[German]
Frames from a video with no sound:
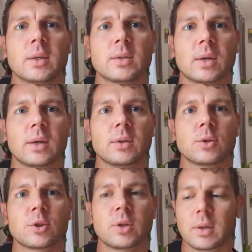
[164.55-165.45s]
Zahn
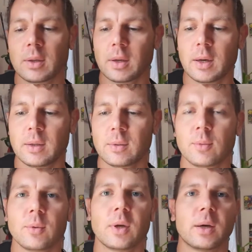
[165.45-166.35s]
drin stecken kann
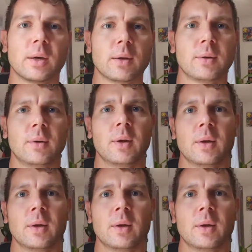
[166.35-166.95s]
oder